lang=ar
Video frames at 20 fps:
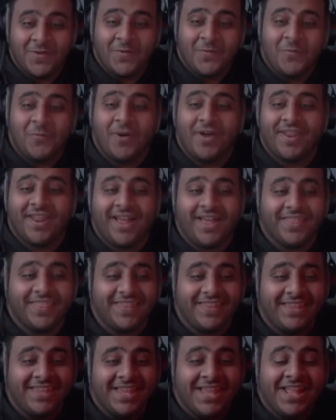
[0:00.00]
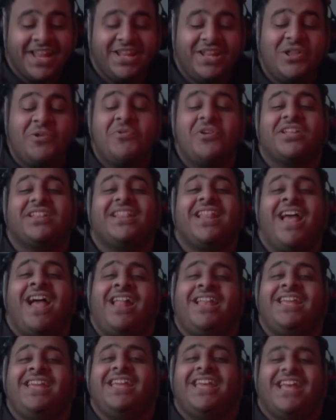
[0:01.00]
وراضي لو يطلع
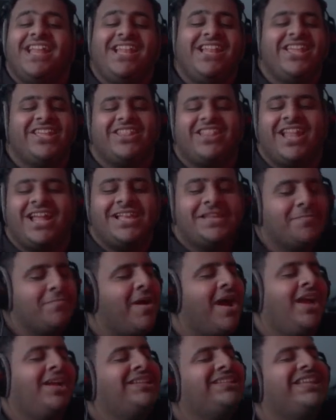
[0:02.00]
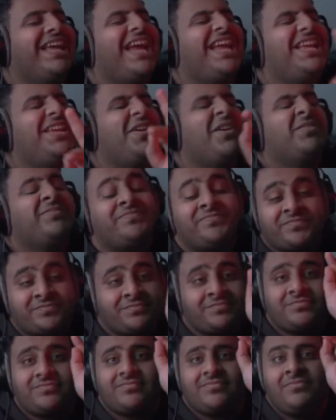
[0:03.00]
لي اللي يطلع لي ما عندي اي
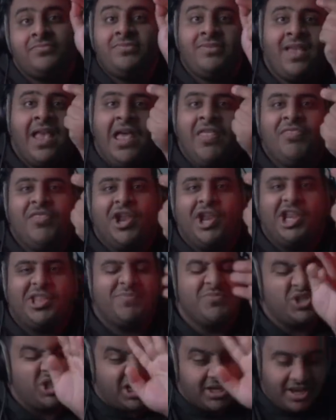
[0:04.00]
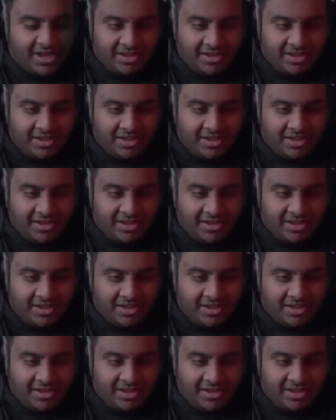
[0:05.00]
ذره مشكله